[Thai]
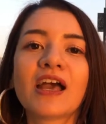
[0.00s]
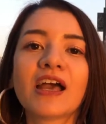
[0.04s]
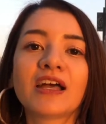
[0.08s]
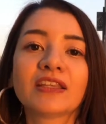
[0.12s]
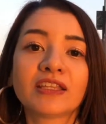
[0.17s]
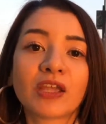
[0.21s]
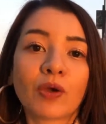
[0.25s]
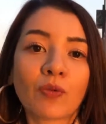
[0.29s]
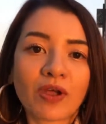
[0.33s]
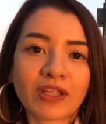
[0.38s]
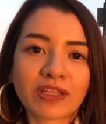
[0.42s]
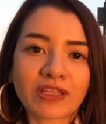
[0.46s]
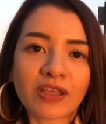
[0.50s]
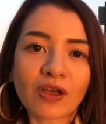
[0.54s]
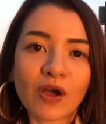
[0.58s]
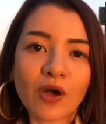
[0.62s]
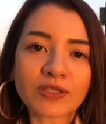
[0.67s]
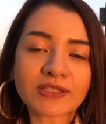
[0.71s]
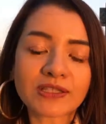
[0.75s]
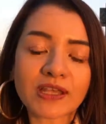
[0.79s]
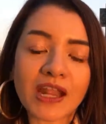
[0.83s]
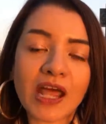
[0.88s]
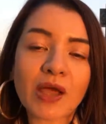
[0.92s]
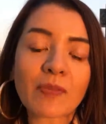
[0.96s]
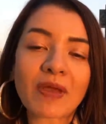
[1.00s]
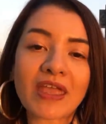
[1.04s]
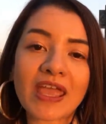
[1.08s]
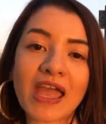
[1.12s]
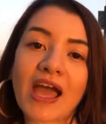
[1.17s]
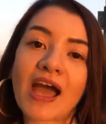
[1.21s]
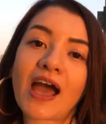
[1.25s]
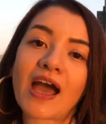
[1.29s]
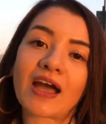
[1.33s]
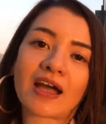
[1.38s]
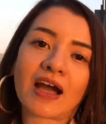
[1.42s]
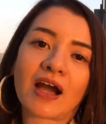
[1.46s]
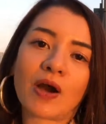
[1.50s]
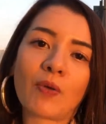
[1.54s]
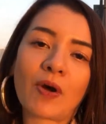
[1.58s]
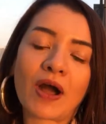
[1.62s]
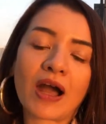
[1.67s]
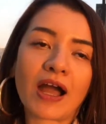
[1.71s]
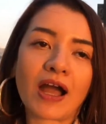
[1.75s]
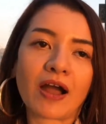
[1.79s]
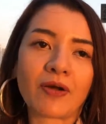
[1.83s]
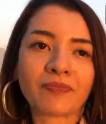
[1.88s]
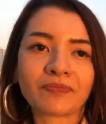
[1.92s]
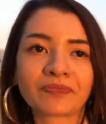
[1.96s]
ในวันที่คอสซาราไปหาเขาอะ
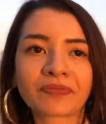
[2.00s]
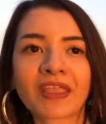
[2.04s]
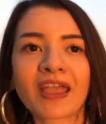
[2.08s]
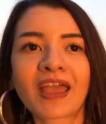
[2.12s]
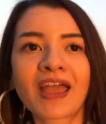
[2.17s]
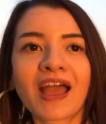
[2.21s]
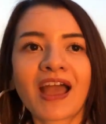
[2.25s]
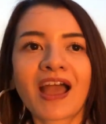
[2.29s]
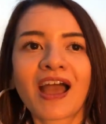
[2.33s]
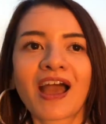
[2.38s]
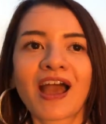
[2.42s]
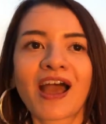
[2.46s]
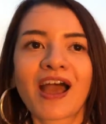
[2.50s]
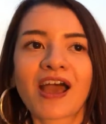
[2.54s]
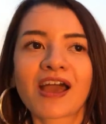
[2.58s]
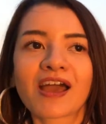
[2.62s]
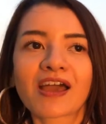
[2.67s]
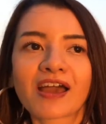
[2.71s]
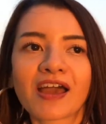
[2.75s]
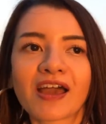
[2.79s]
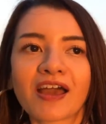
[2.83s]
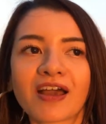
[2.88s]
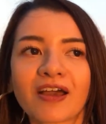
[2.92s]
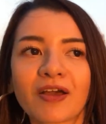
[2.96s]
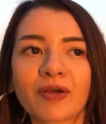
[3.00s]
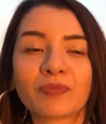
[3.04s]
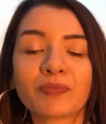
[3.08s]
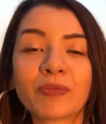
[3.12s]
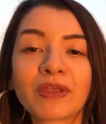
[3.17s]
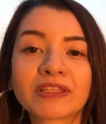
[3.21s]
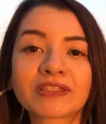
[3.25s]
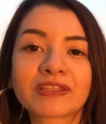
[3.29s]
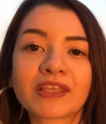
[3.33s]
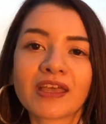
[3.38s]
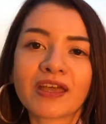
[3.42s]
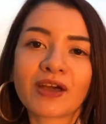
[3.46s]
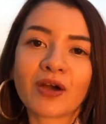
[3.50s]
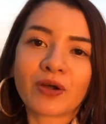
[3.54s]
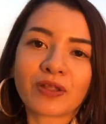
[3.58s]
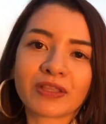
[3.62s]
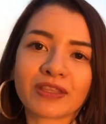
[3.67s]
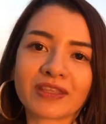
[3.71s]
ค่ะเมนเทอร์คน